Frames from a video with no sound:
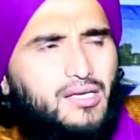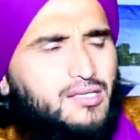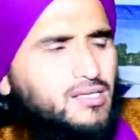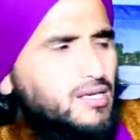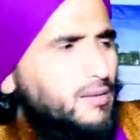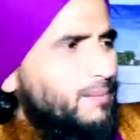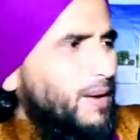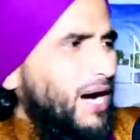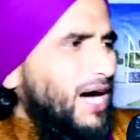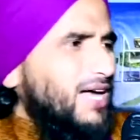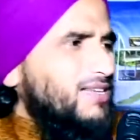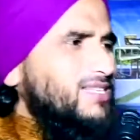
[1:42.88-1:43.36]

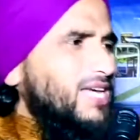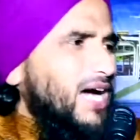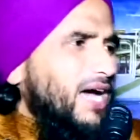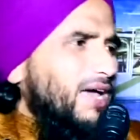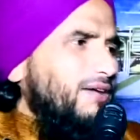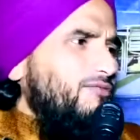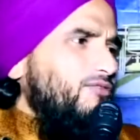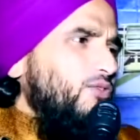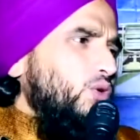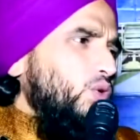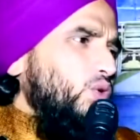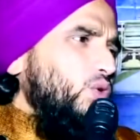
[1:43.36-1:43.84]
से बाज
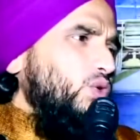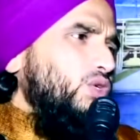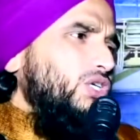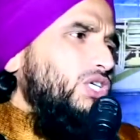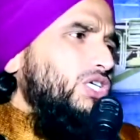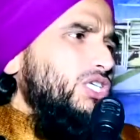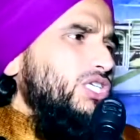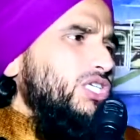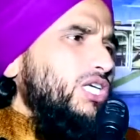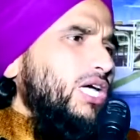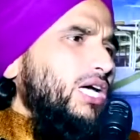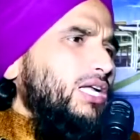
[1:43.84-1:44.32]
आएँ फ़ोटो
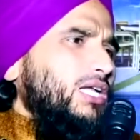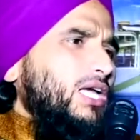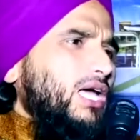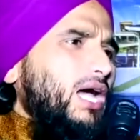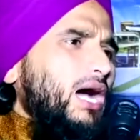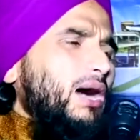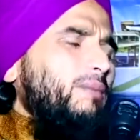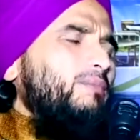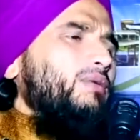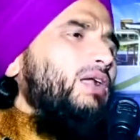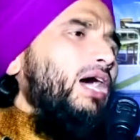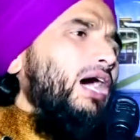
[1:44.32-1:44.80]
खींच करके
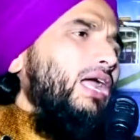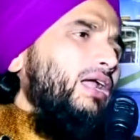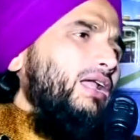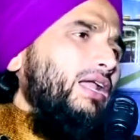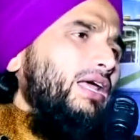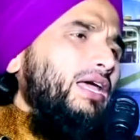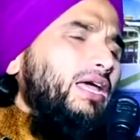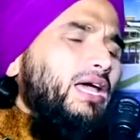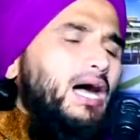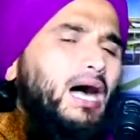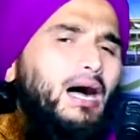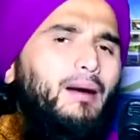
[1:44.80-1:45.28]
आप डाल
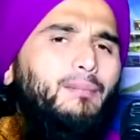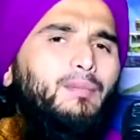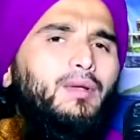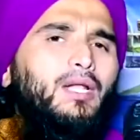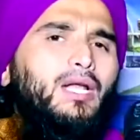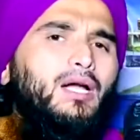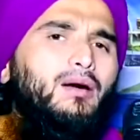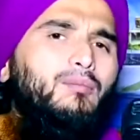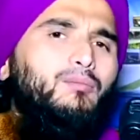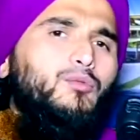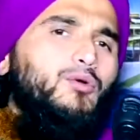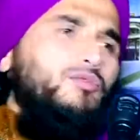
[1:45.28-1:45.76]
रहे हैं आप
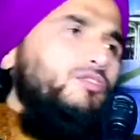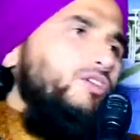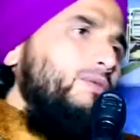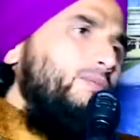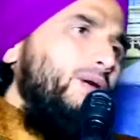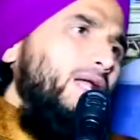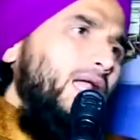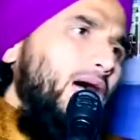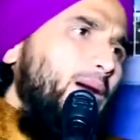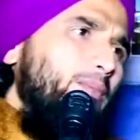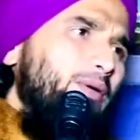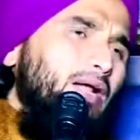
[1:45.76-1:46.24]
मूवी
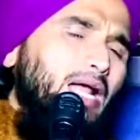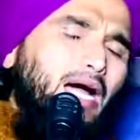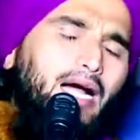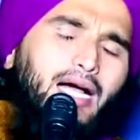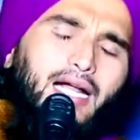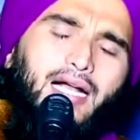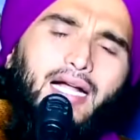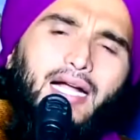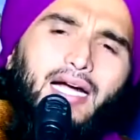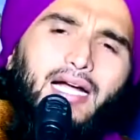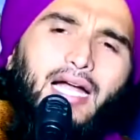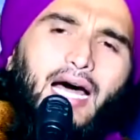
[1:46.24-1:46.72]
बना बना
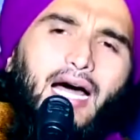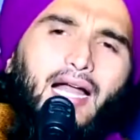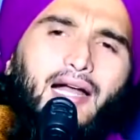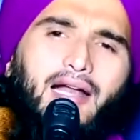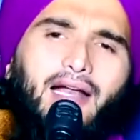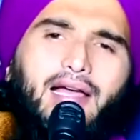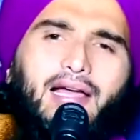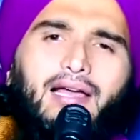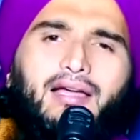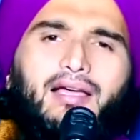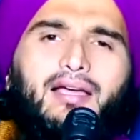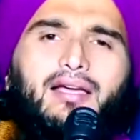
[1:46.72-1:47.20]
कर, कर डाल
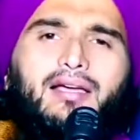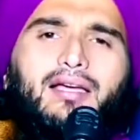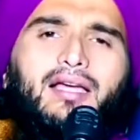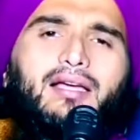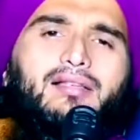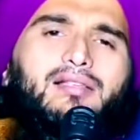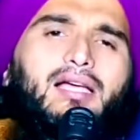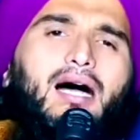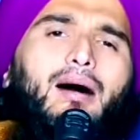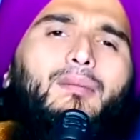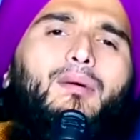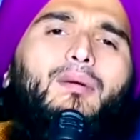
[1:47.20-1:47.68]
रहे हैं
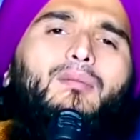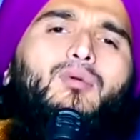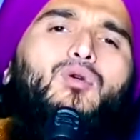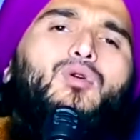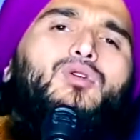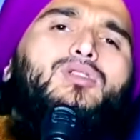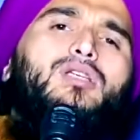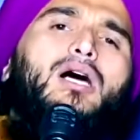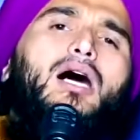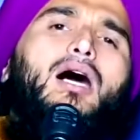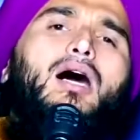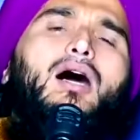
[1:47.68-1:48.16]
कि साहब हम
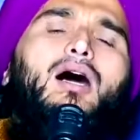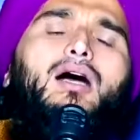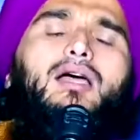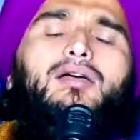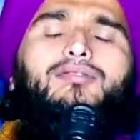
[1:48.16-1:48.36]
रोज़ा